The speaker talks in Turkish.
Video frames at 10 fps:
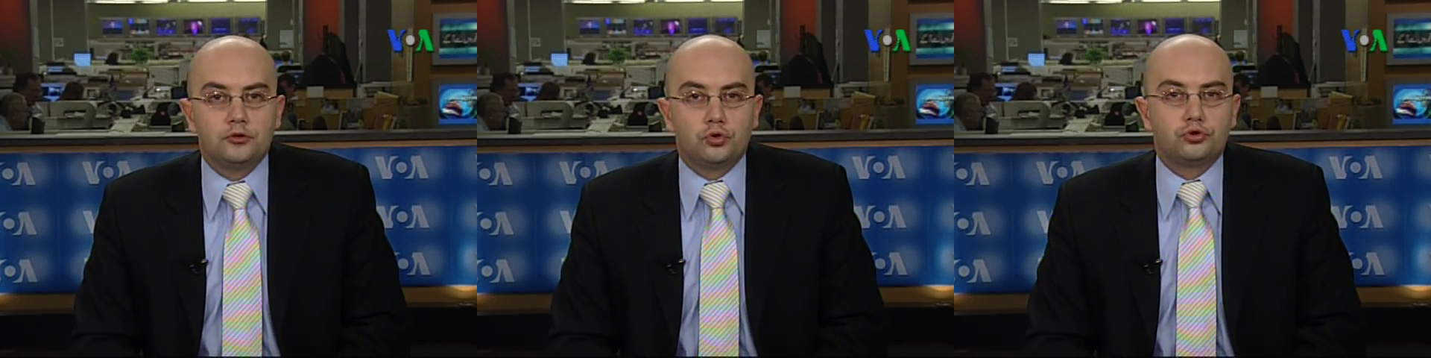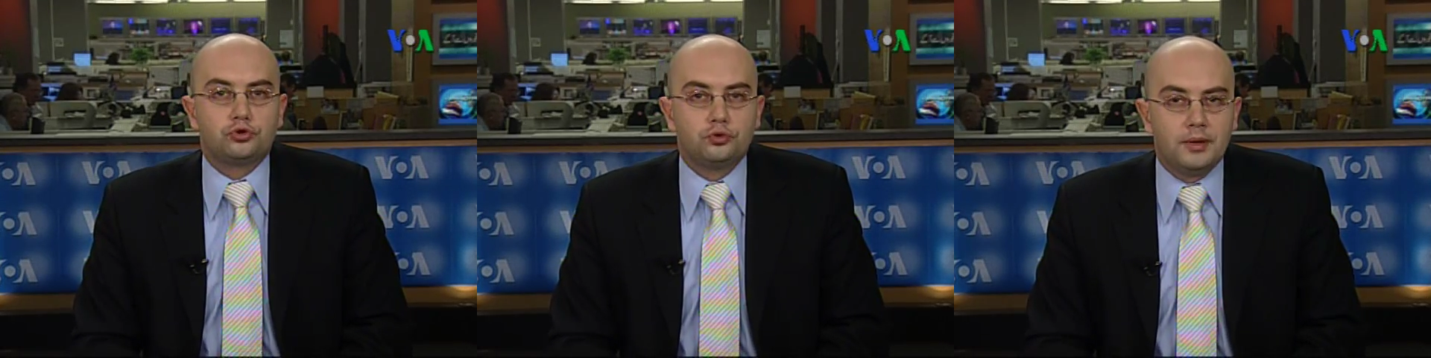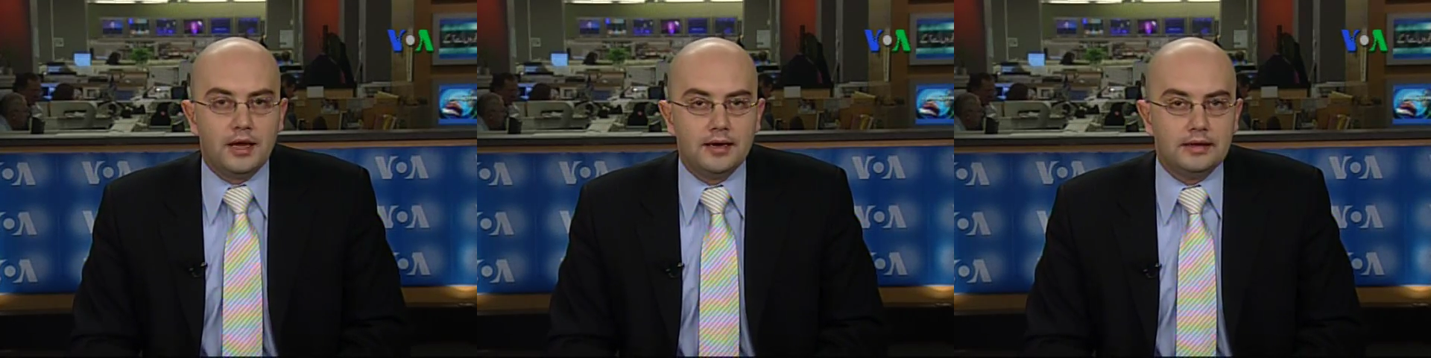
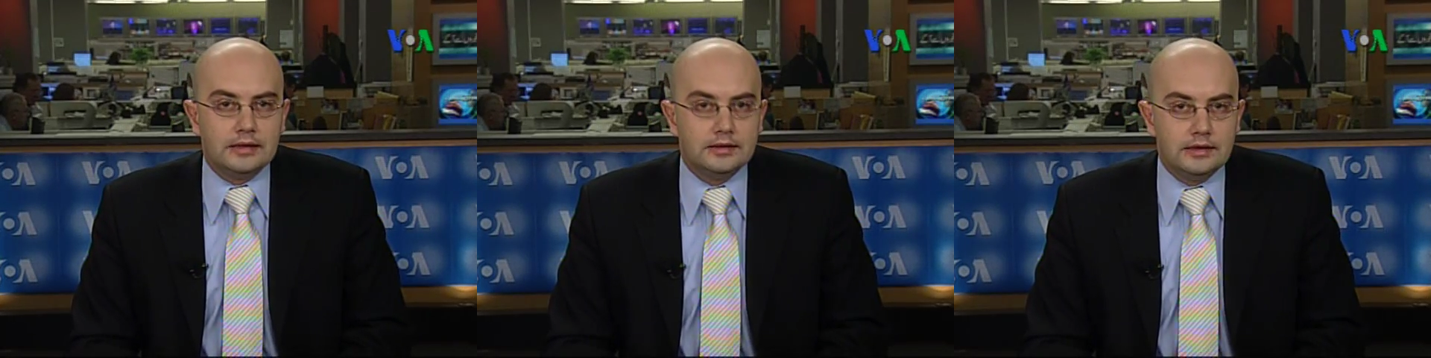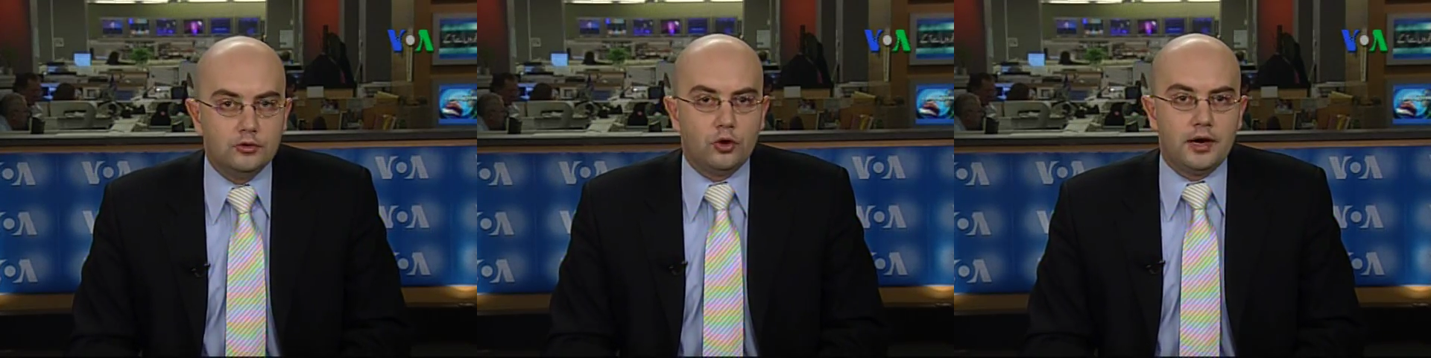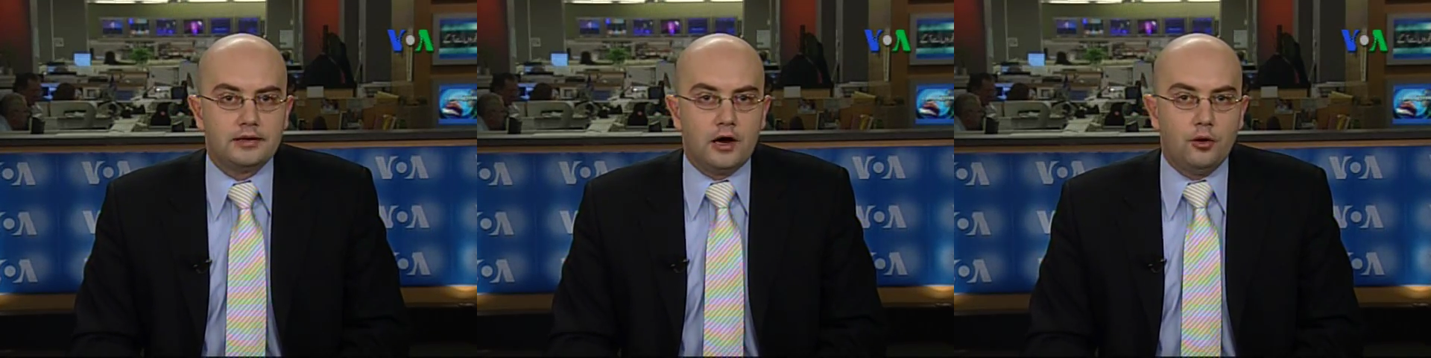Soruşturmalarla ilgili
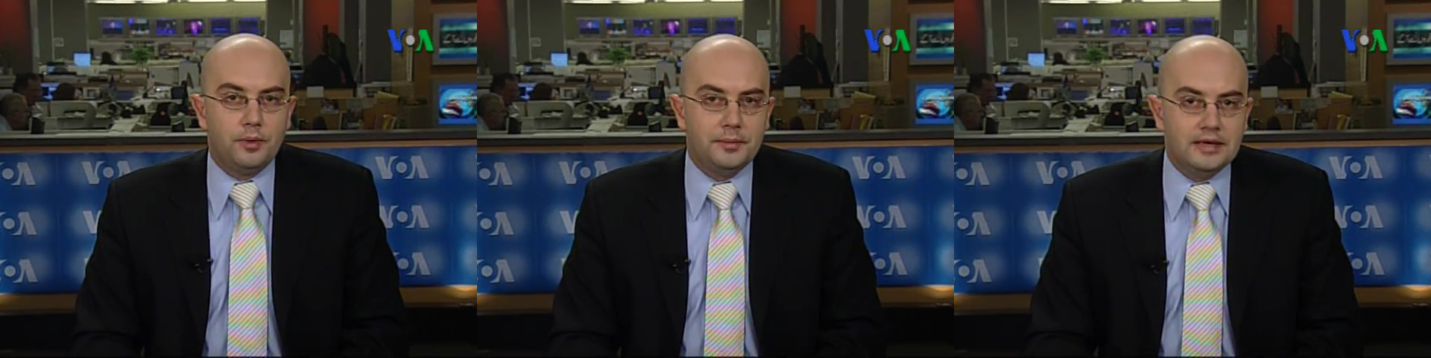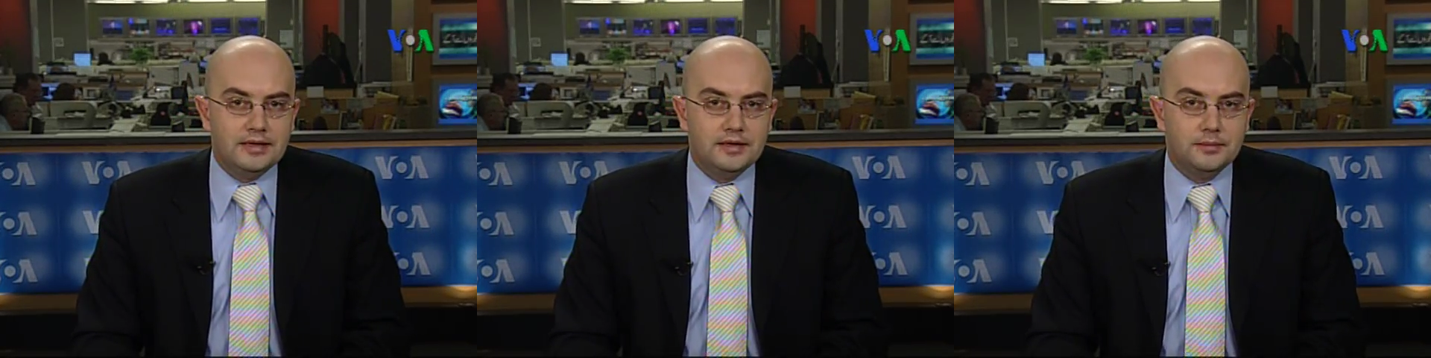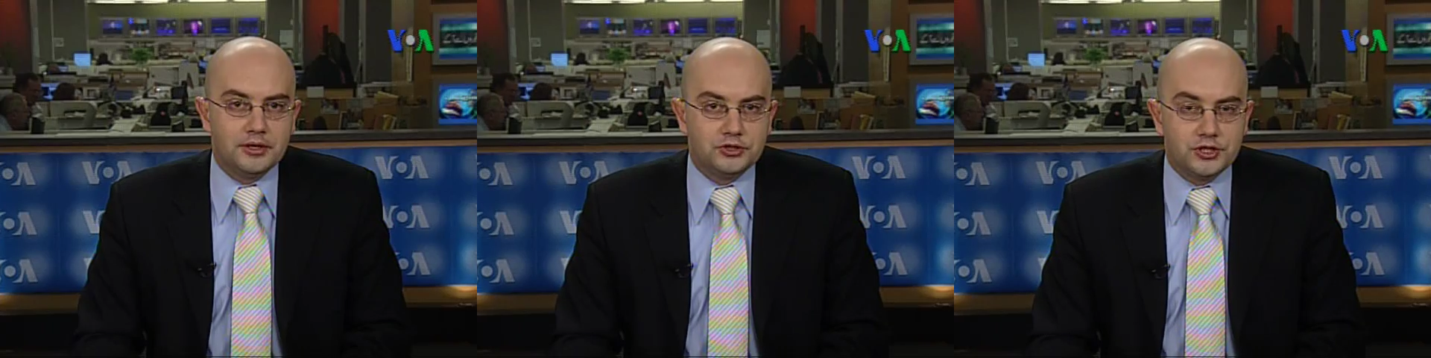olarak Avrupa
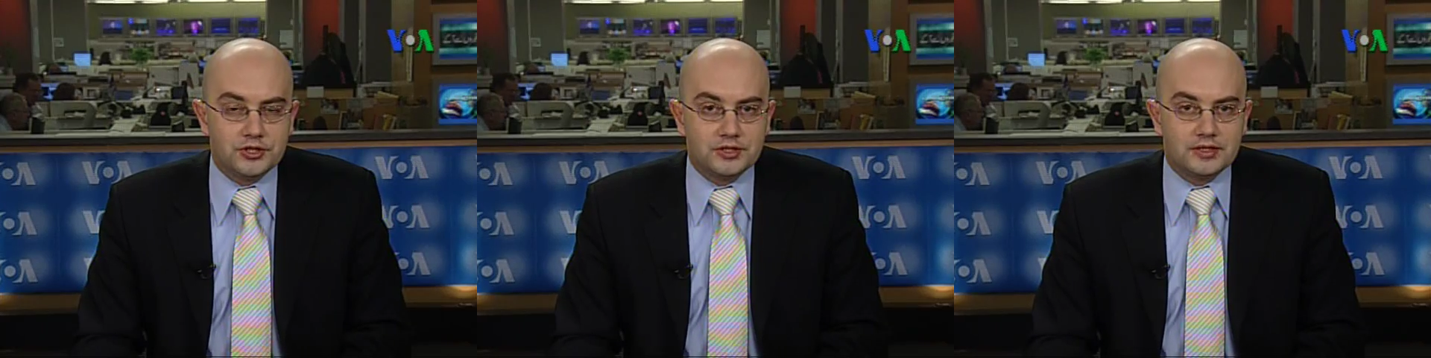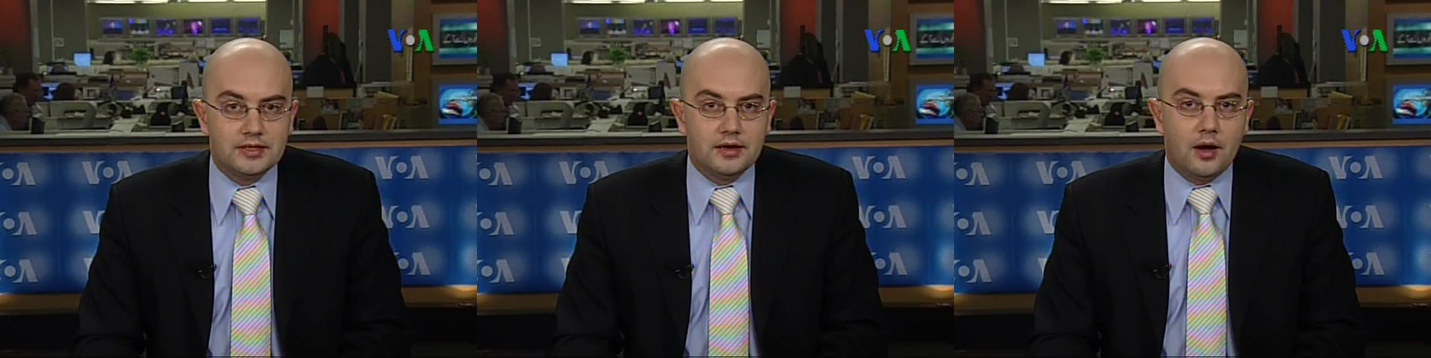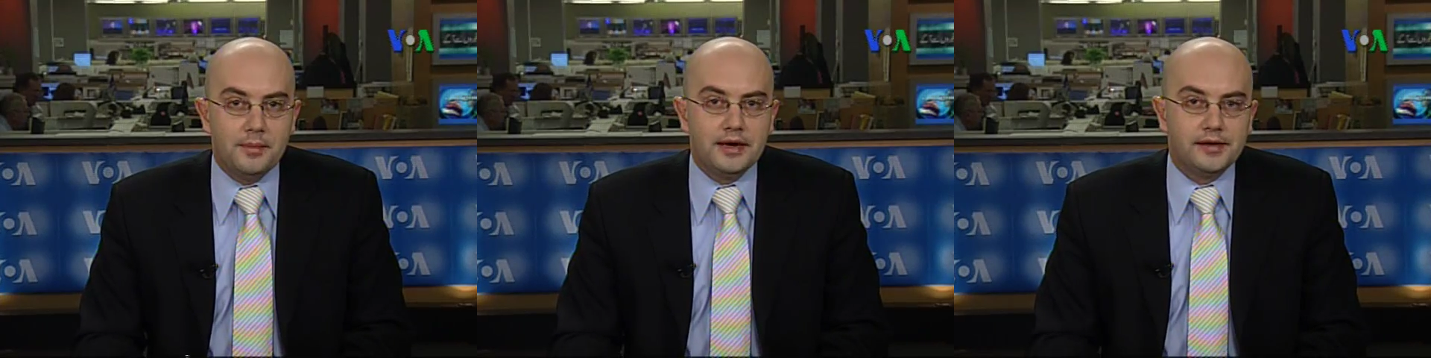Birliği'nin bakış açısı
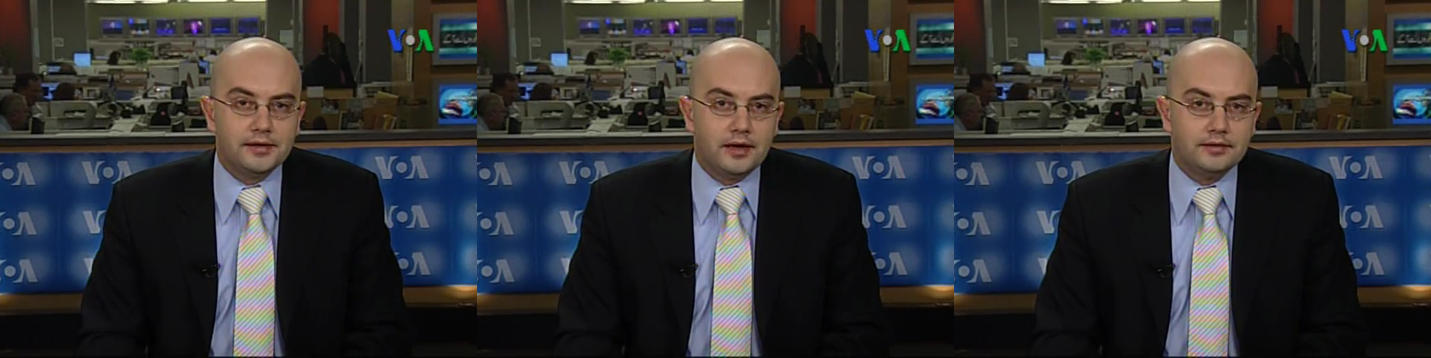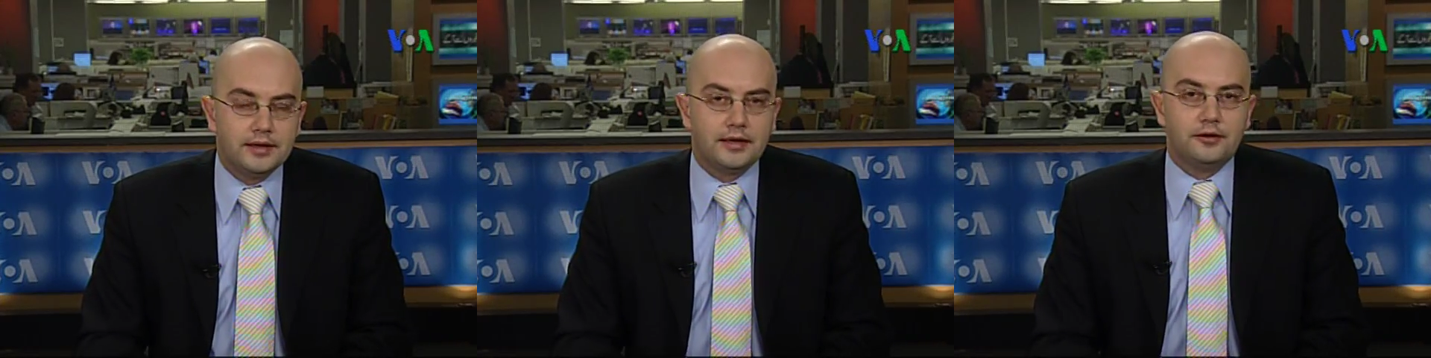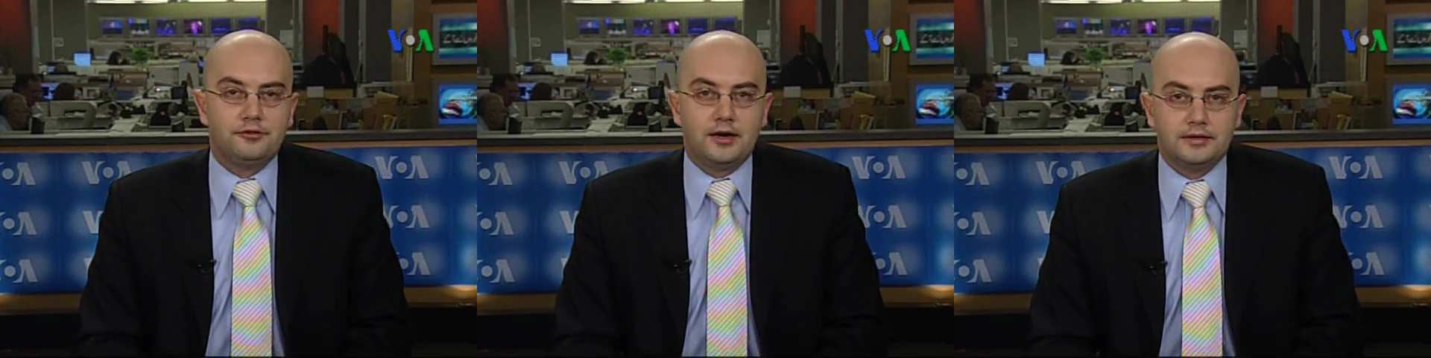Amerika'dan ne
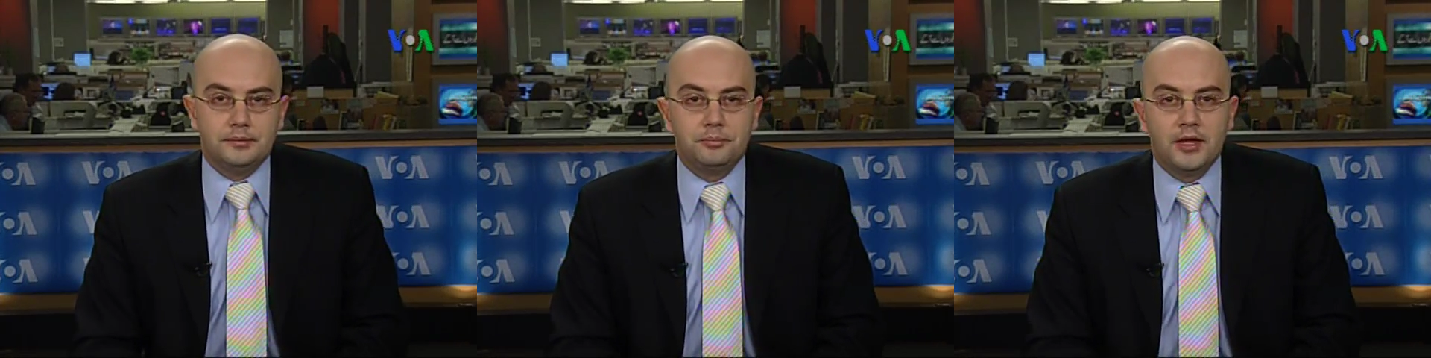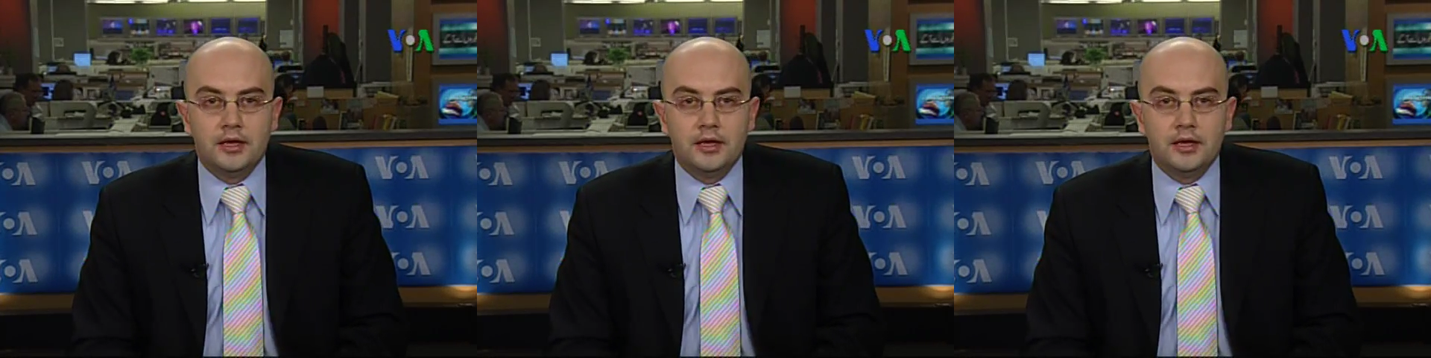kadar farklı?